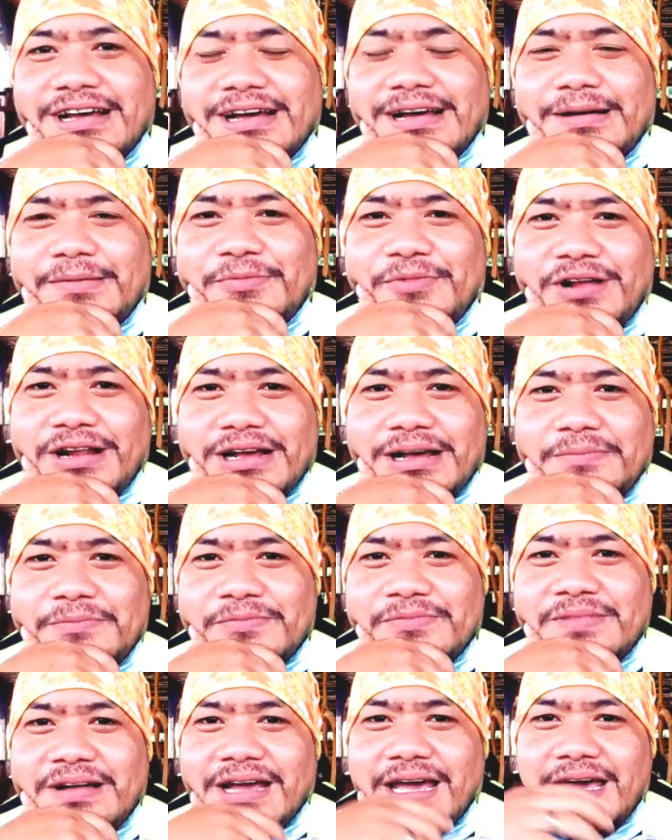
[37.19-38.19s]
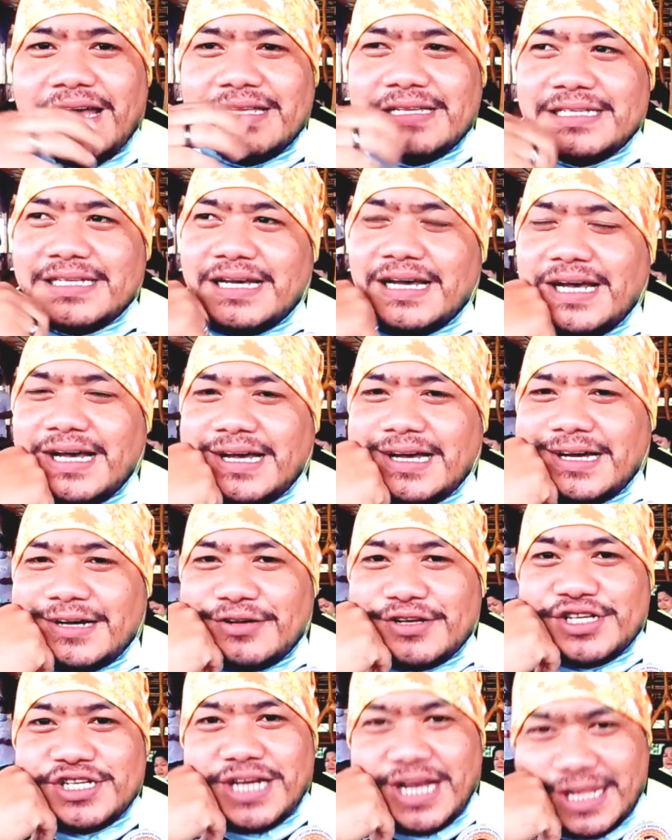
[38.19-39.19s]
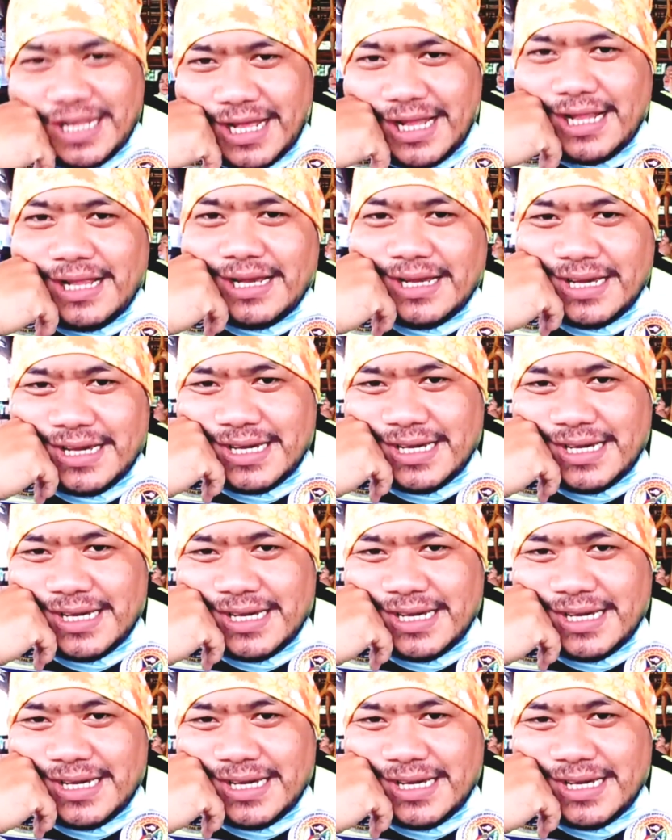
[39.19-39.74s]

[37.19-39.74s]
Uh, welcome again sa akong channel.